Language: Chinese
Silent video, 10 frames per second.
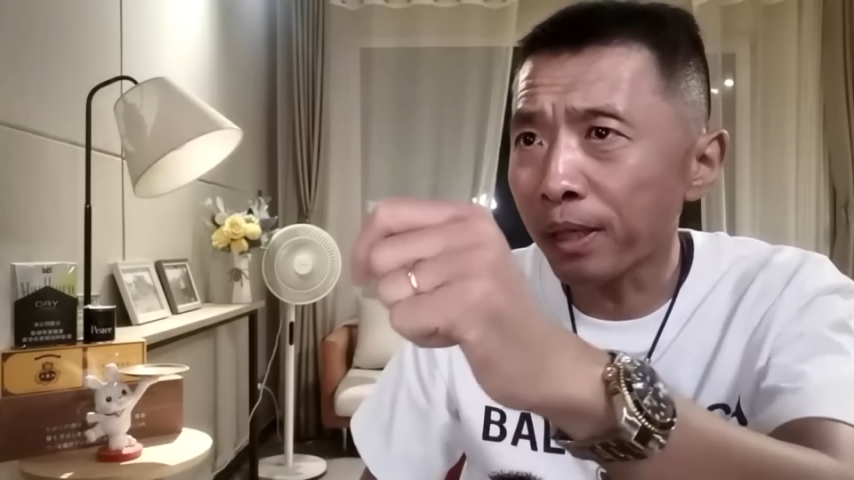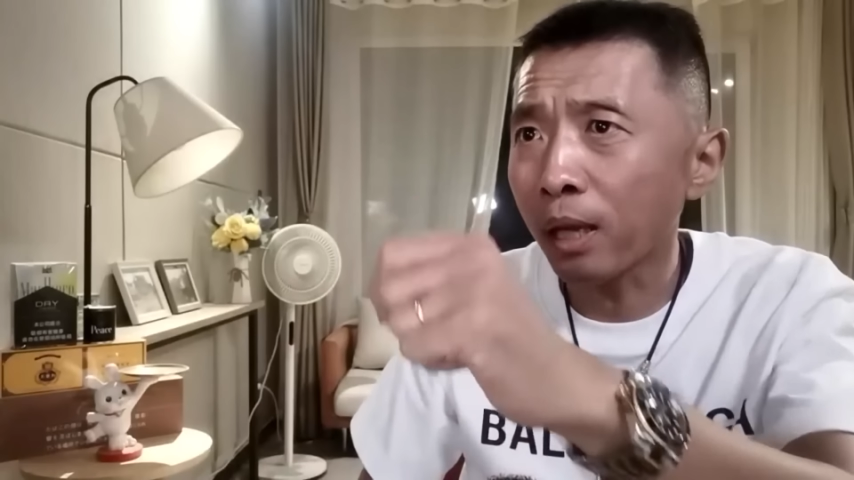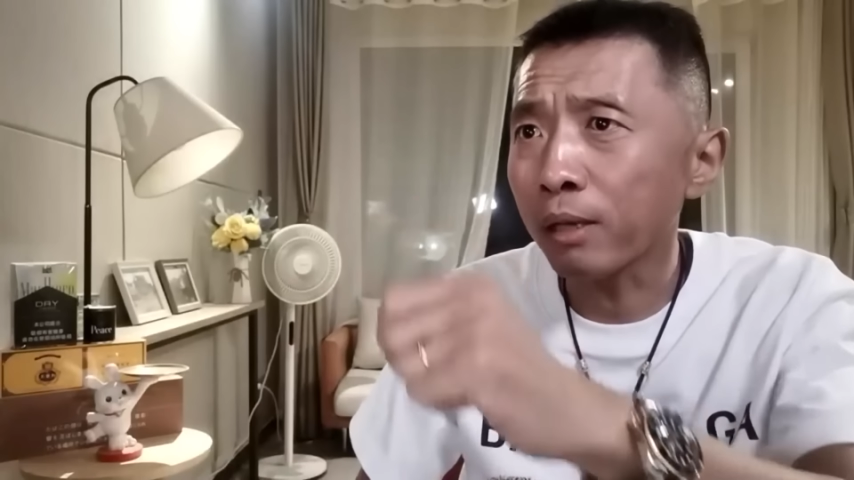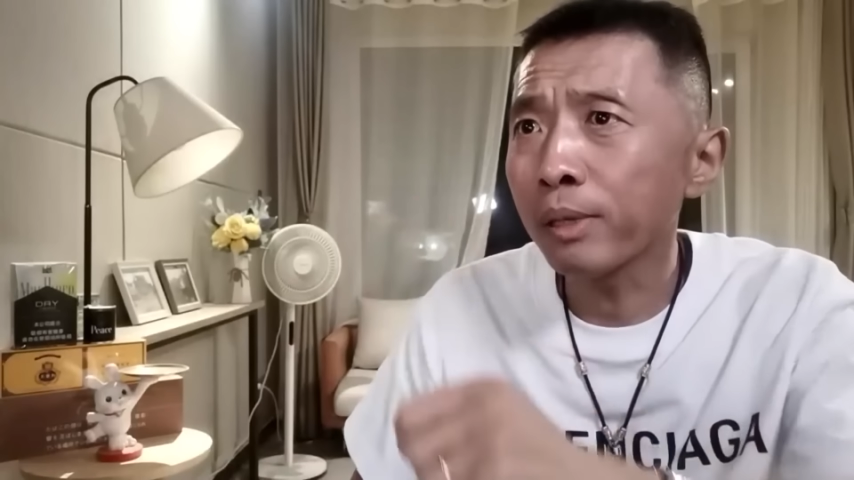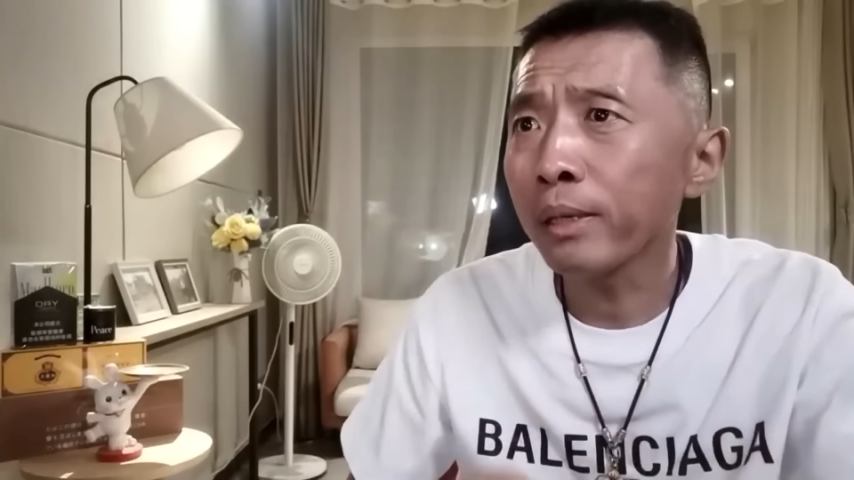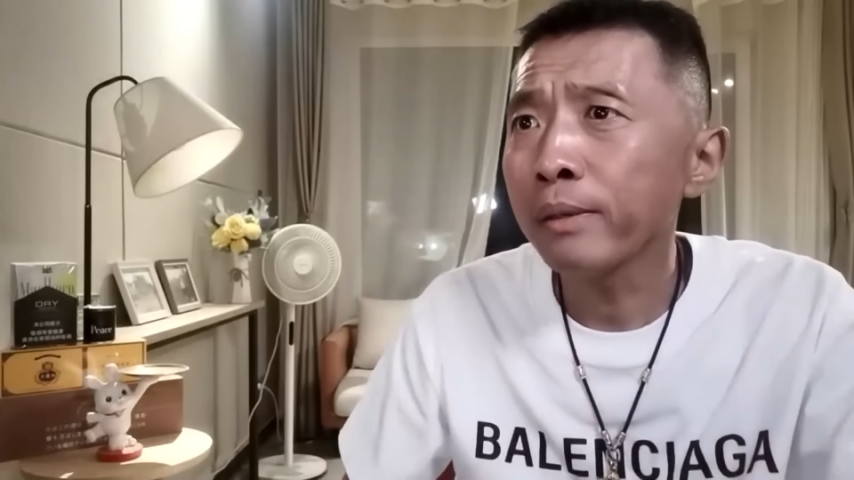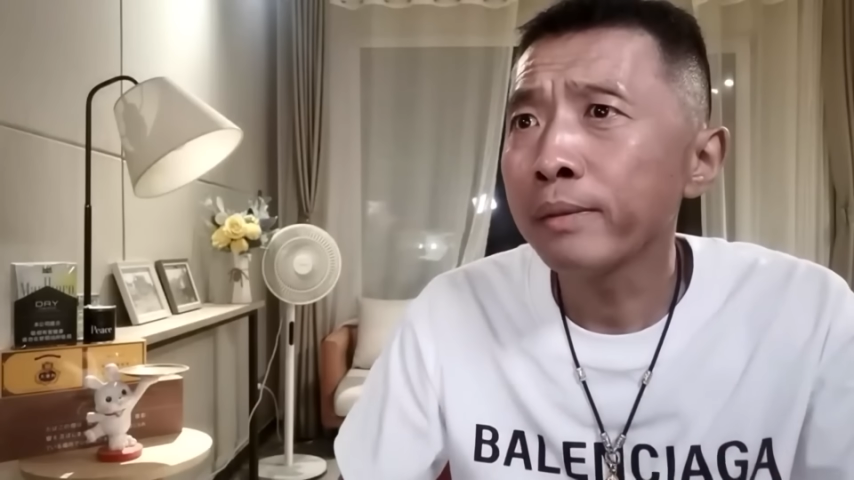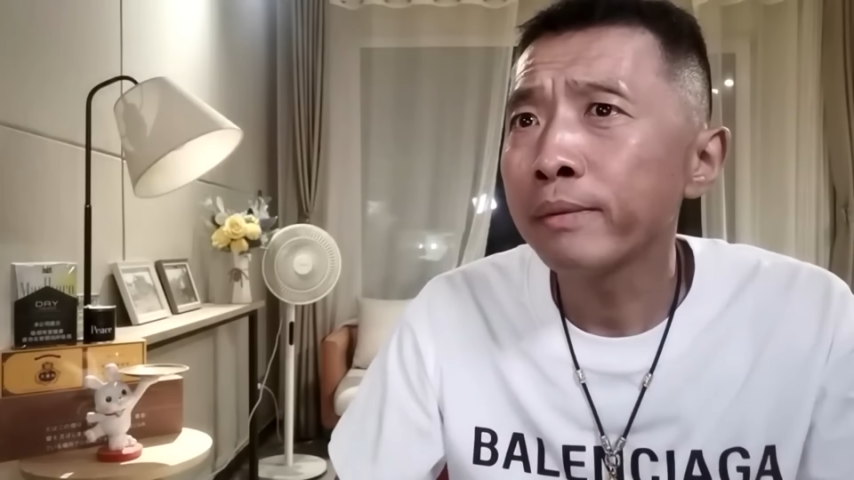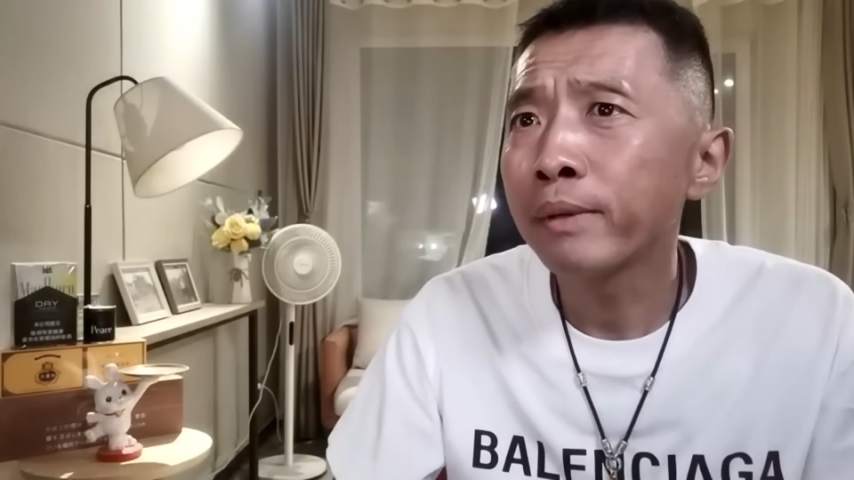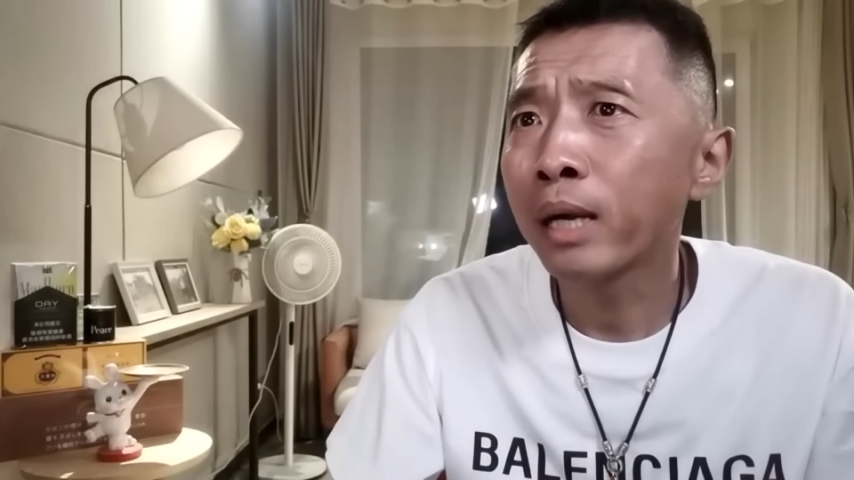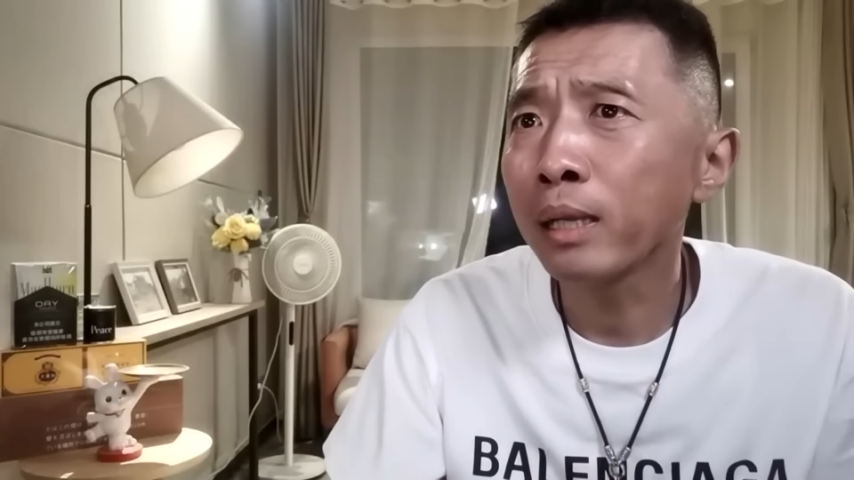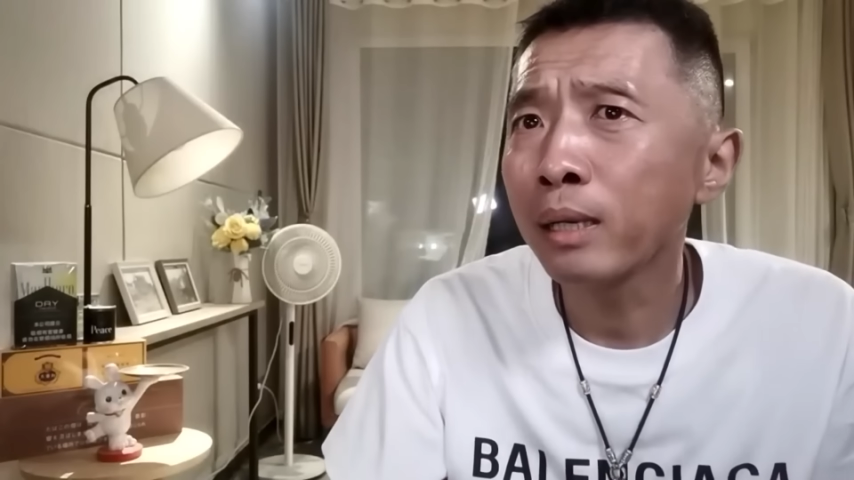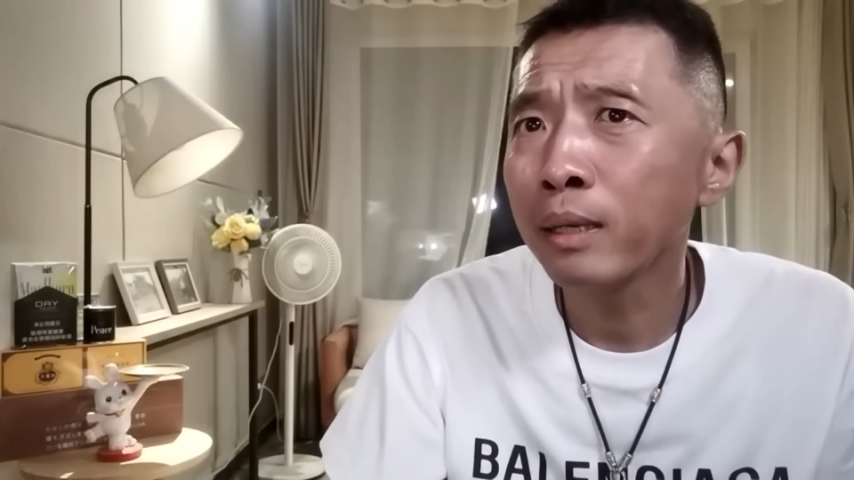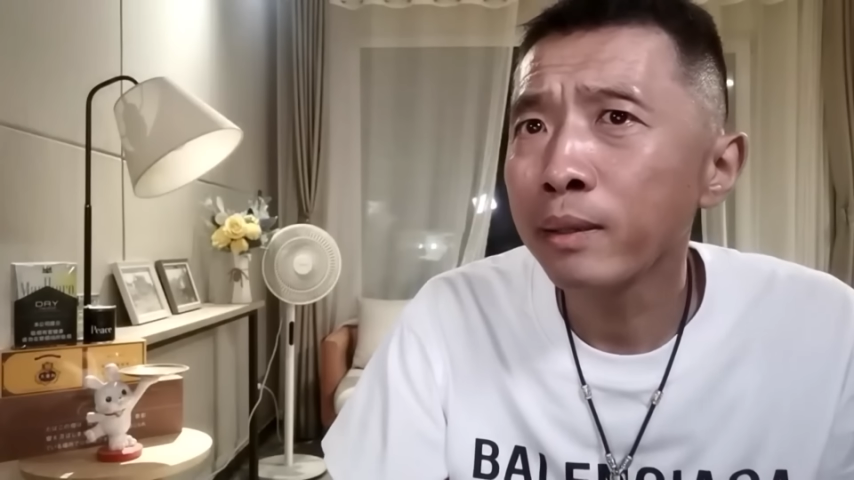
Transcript: 拿出来，我看一看。